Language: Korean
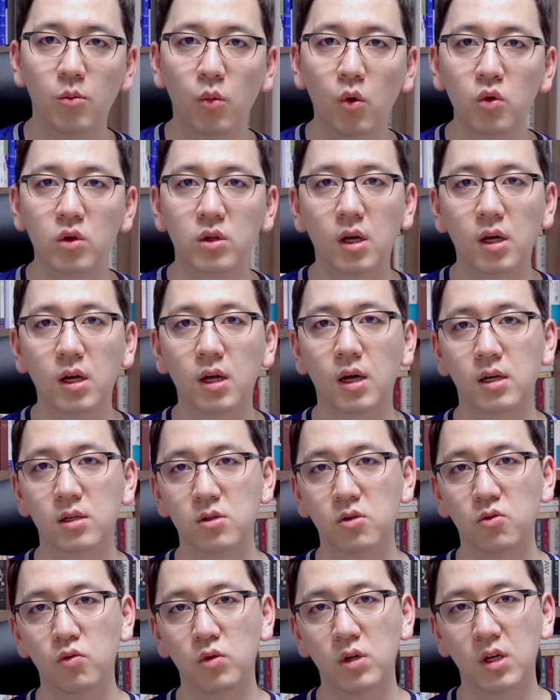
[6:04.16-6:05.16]
모텔에
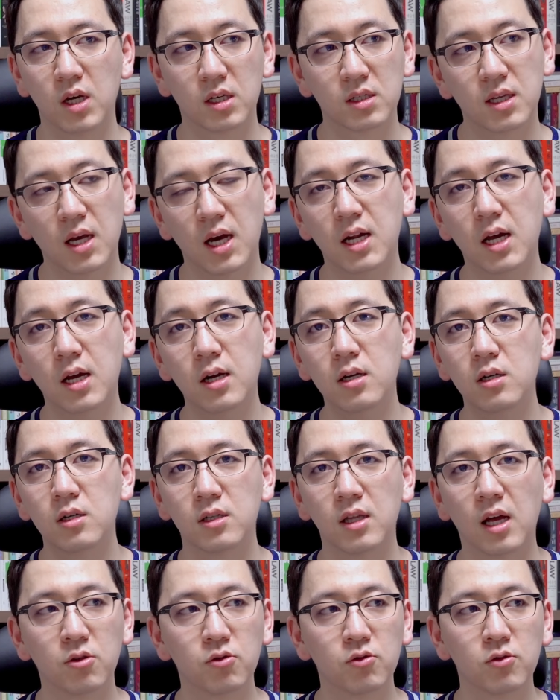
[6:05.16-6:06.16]
가서 우리가 사랑을
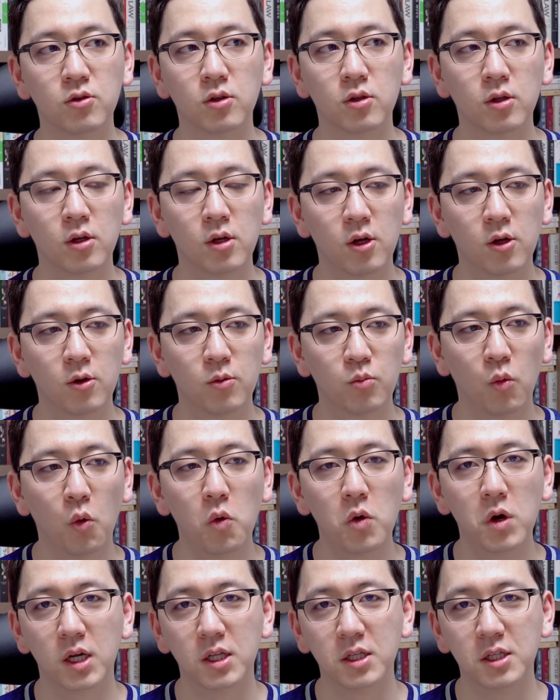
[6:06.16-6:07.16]
나누는
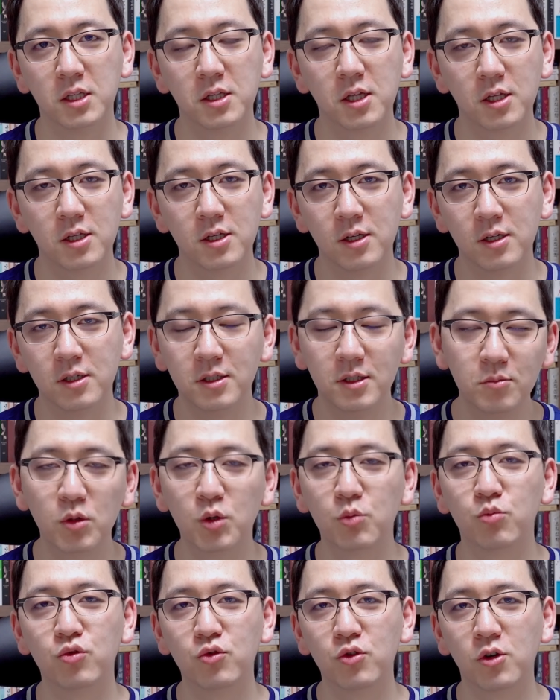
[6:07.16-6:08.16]
뭔가 니네들이
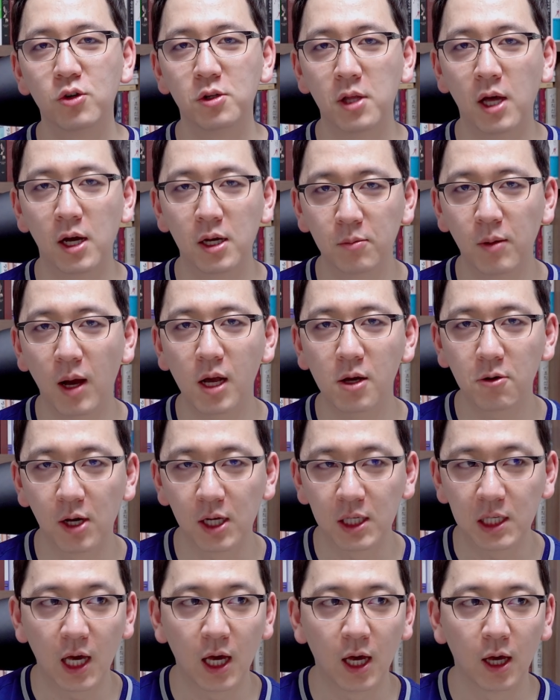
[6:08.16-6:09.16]
의미 부여를 나름 할 거
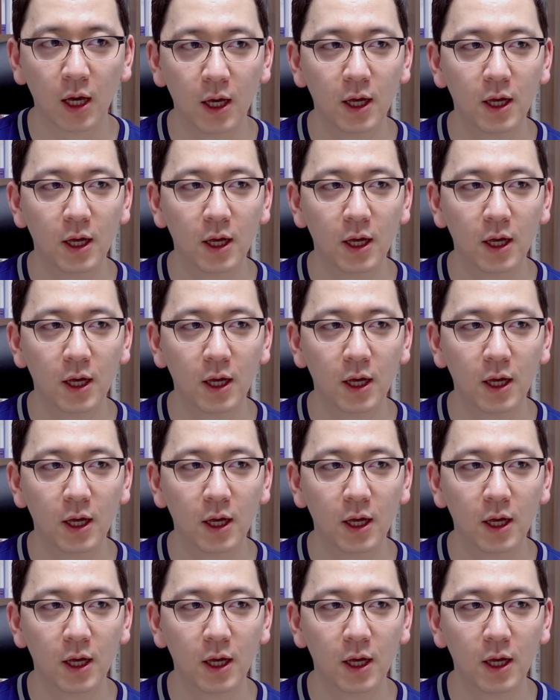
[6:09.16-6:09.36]
아니야